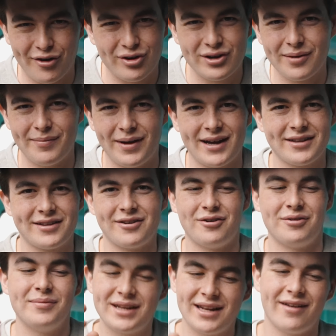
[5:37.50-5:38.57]
auch gemacht
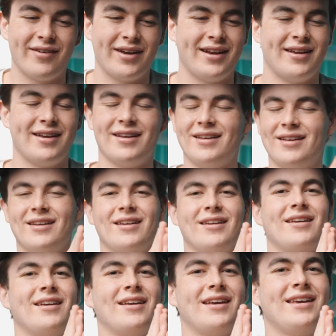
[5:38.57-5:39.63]
und mittlerweile
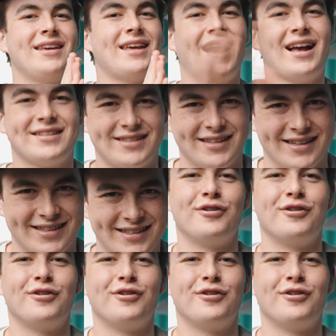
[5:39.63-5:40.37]
ich hasse es.